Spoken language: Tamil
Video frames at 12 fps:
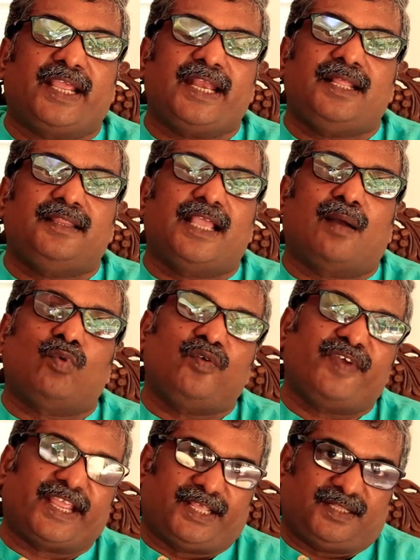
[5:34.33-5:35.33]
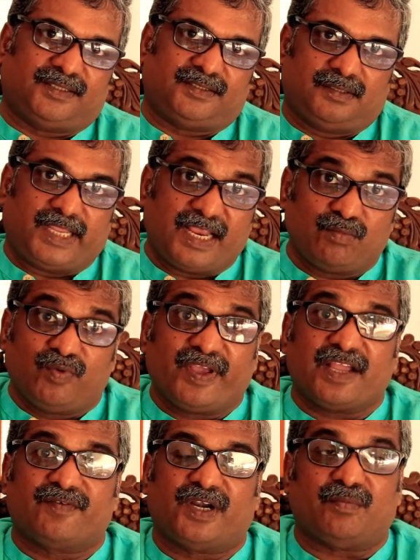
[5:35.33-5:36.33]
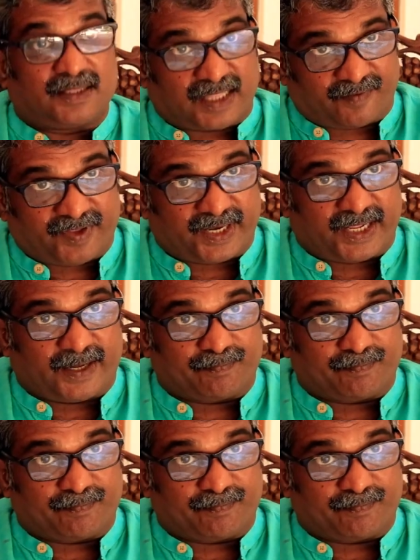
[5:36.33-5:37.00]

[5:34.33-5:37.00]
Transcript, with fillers: என்று இந்தியா முன்வைக்குது ஏன் முன்வைக்க வேண்டும் தவிர